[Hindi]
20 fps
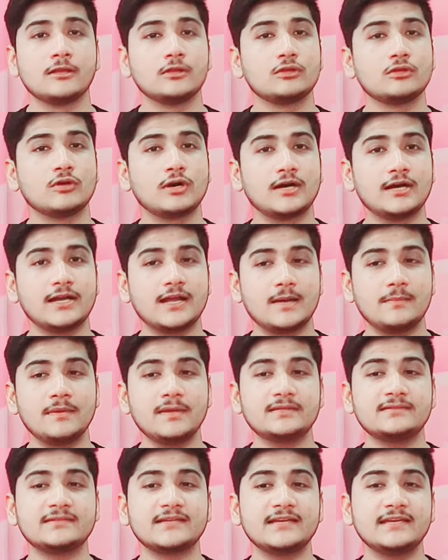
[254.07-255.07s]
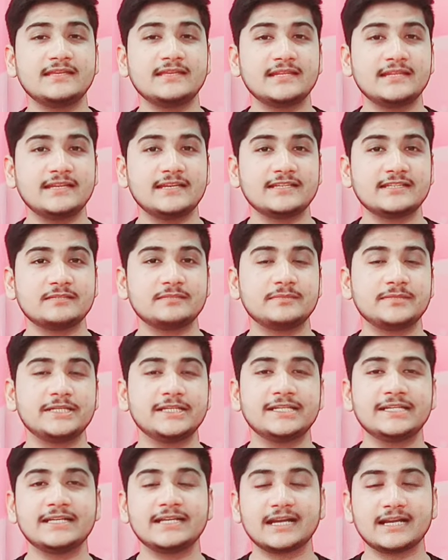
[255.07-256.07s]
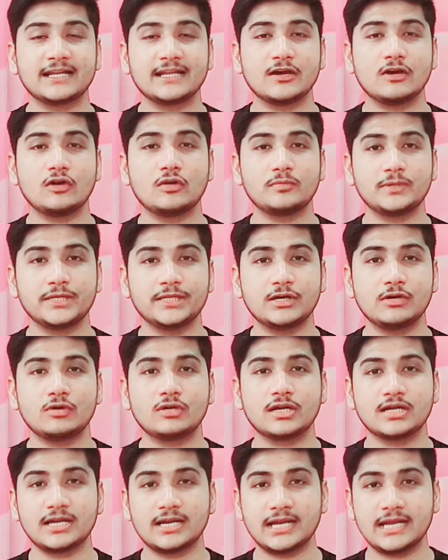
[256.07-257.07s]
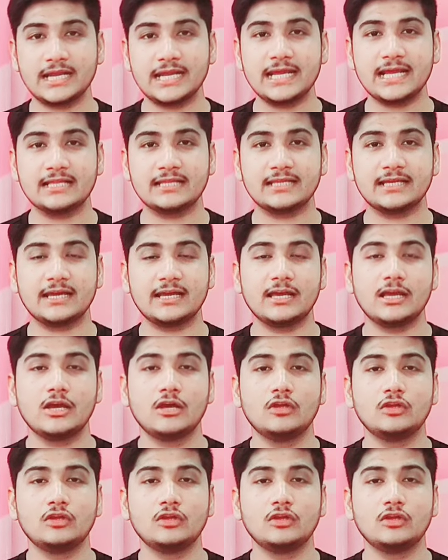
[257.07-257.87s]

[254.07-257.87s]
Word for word: तो अगर हमें सही तरीके से ब्रीदिंग करना और ब्रीद आउट करना नहीं आता है